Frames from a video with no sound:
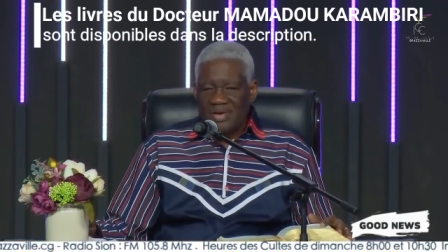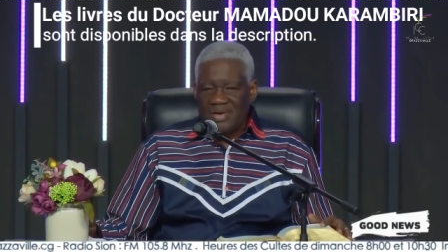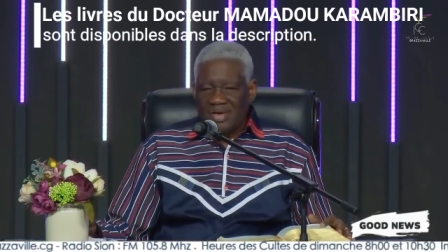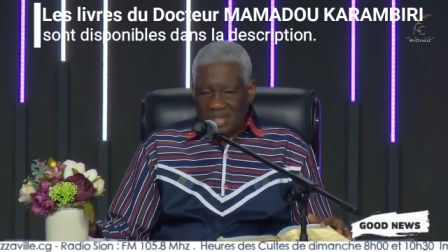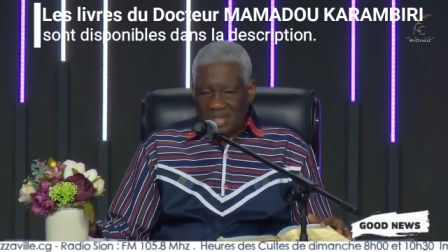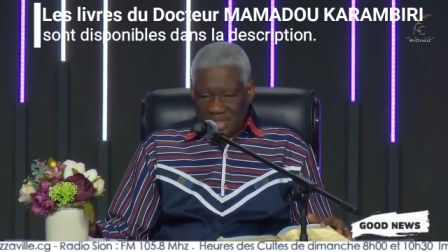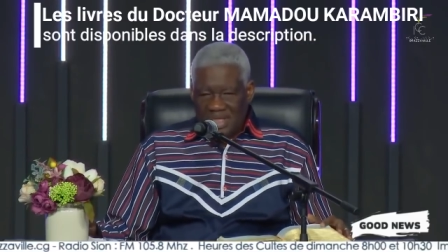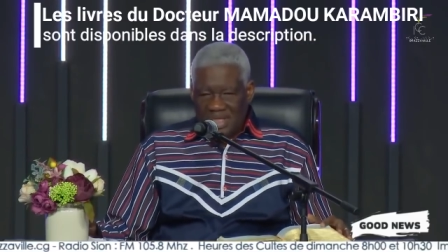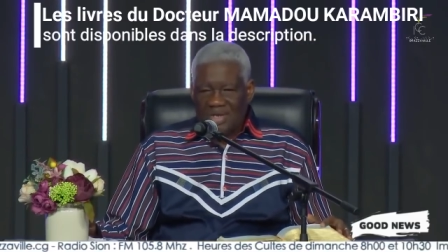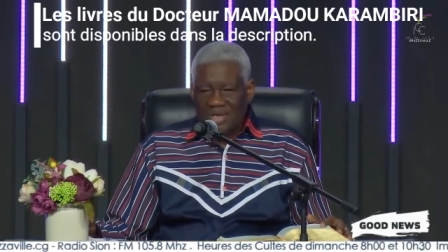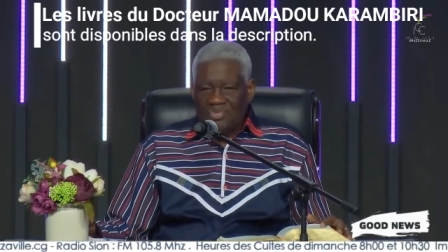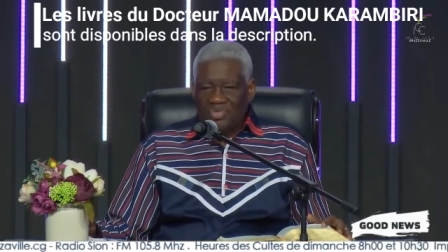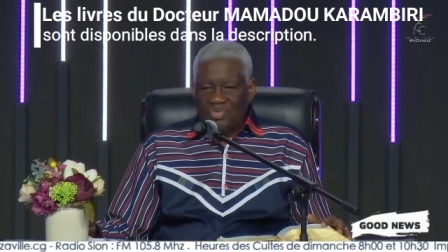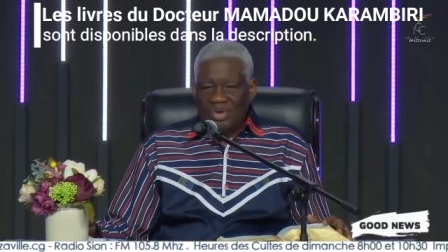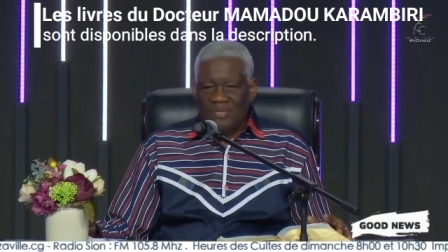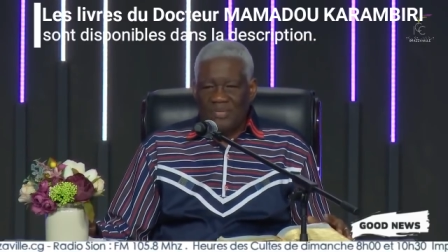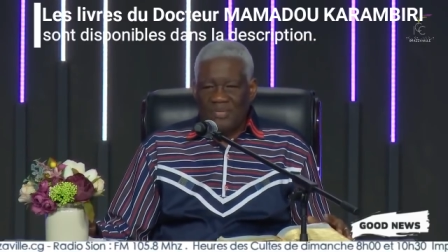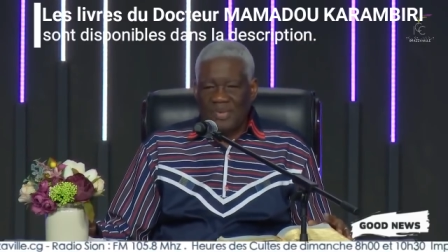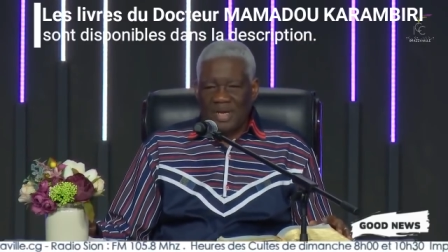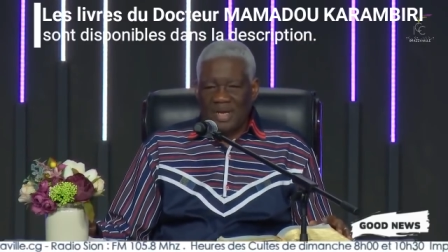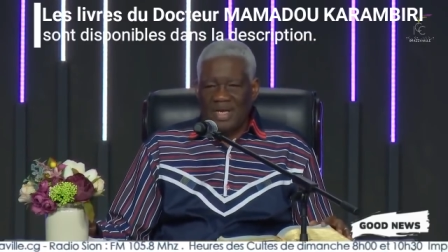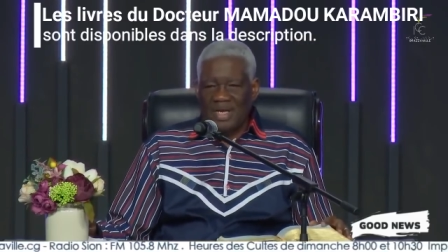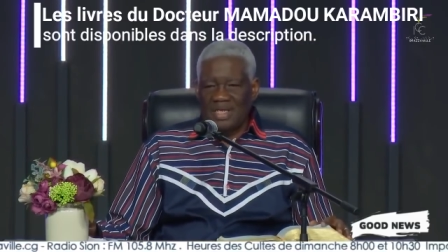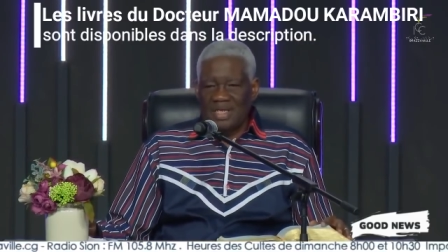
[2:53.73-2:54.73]
C'est ça que vous
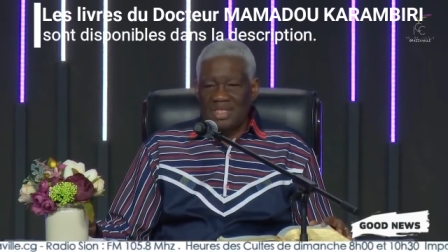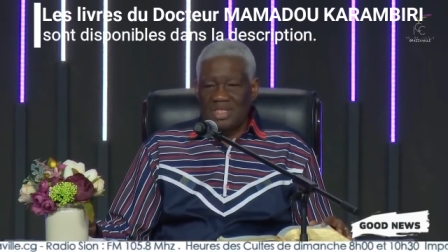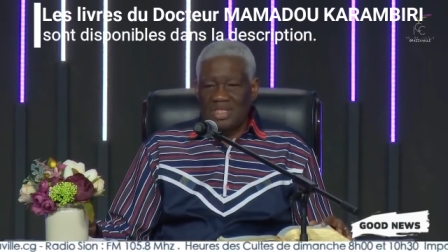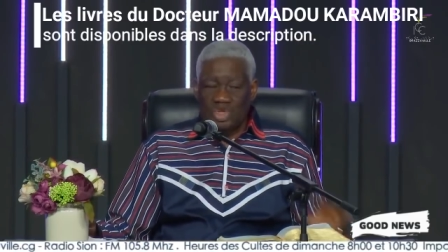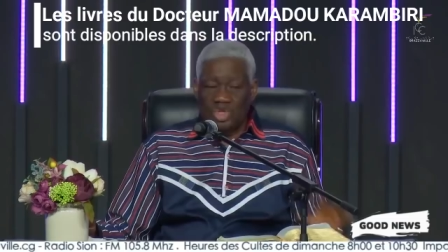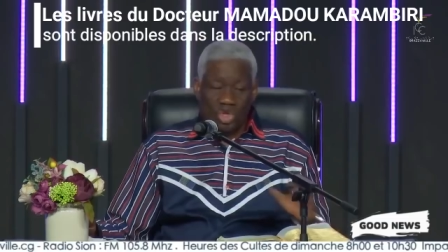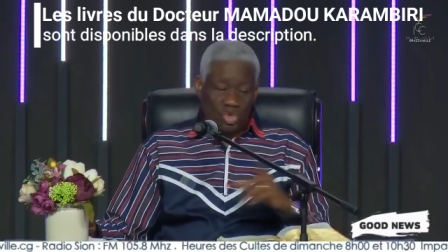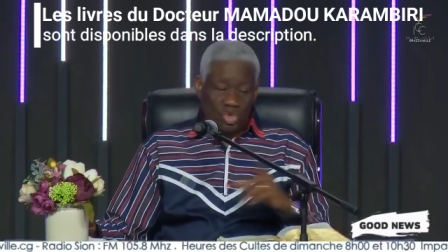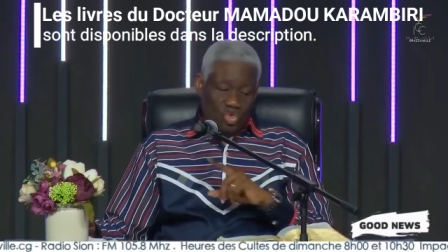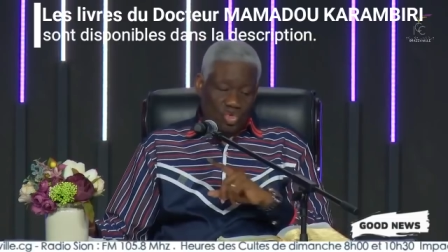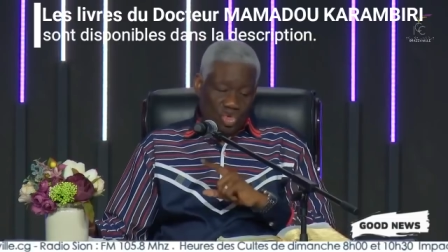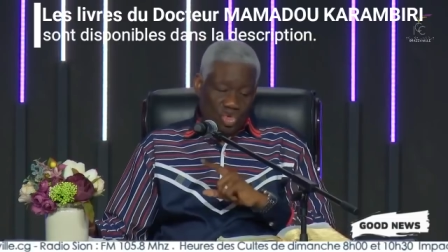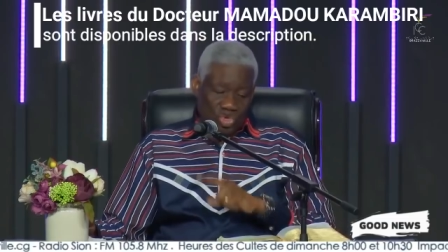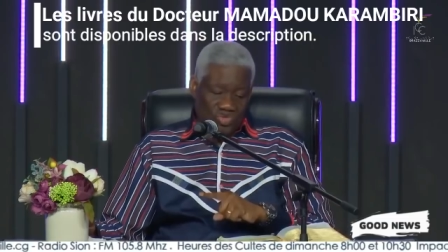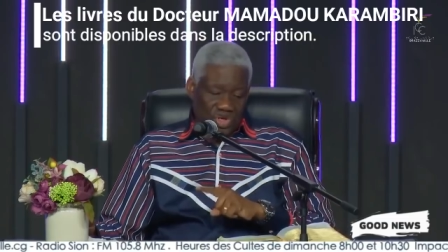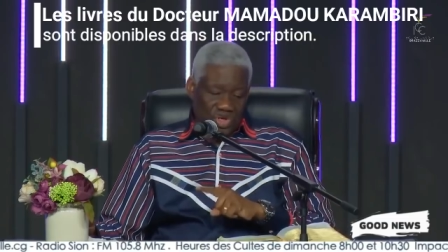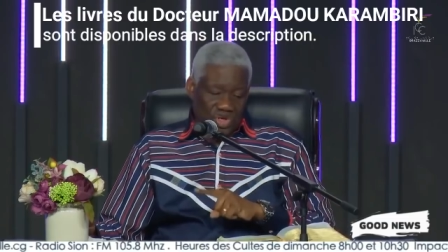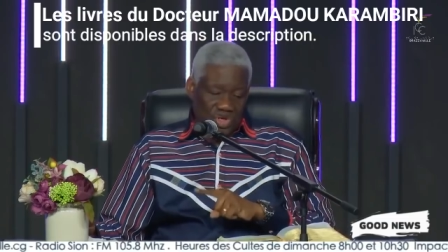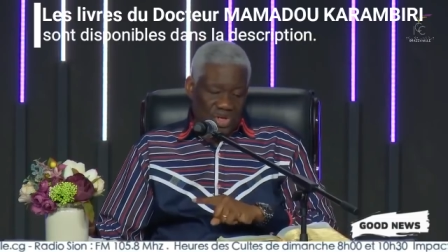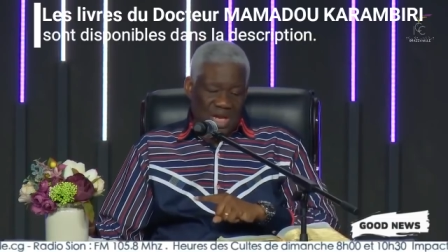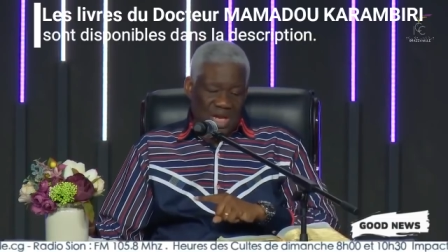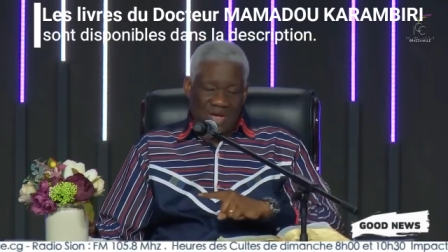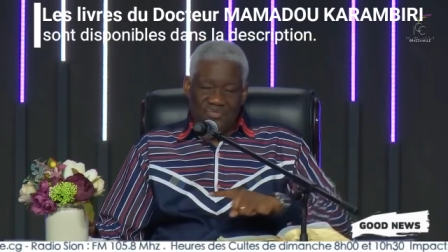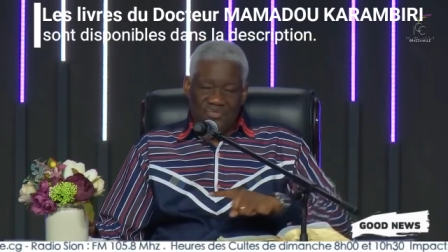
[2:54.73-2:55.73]
comprenez. Ils ont tous
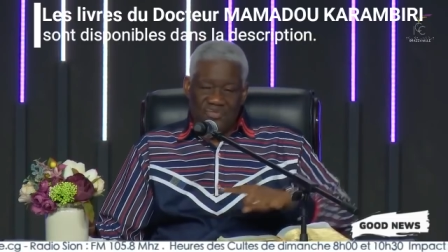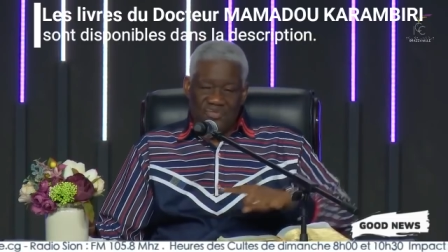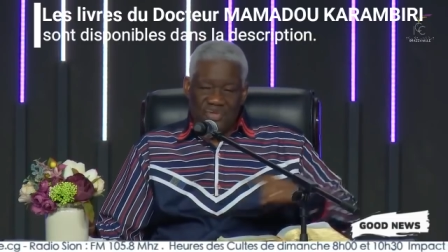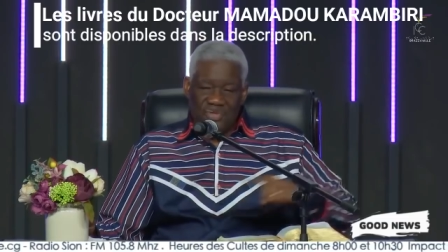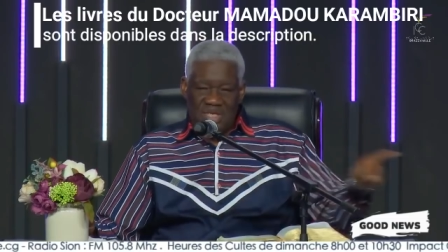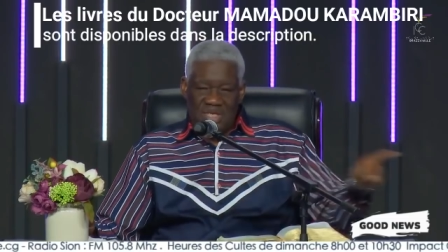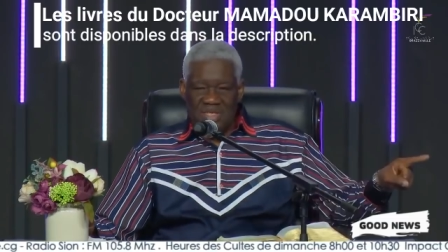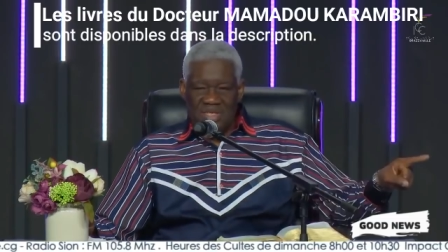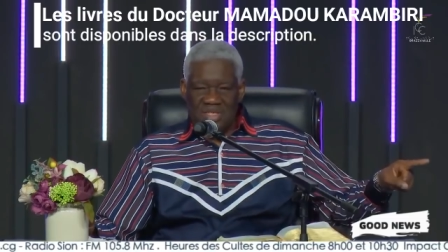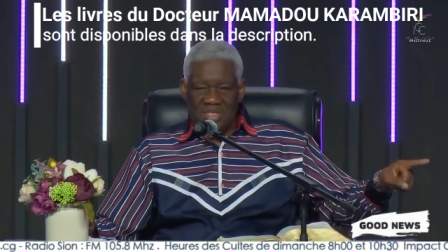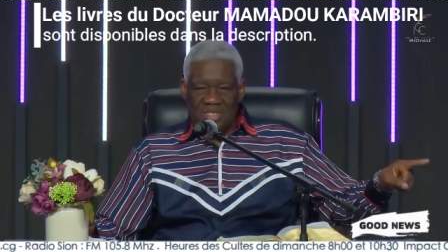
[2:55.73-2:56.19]
vécu la vie